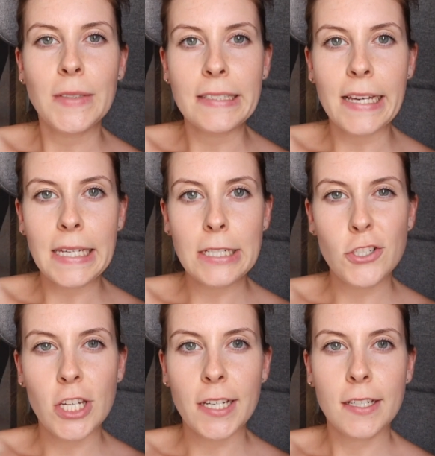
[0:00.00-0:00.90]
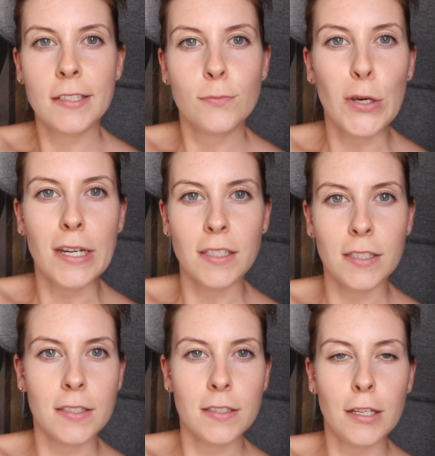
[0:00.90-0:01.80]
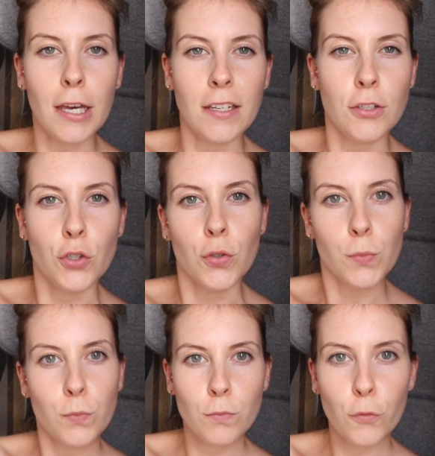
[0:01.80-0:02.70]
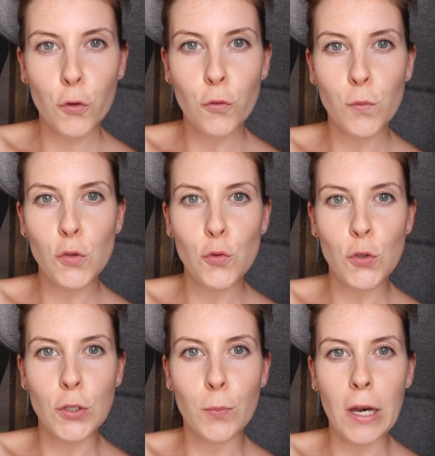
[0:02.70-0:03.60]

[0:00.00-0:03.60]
haben jetzt eingecheckt, machen jetzt eine fünfminütige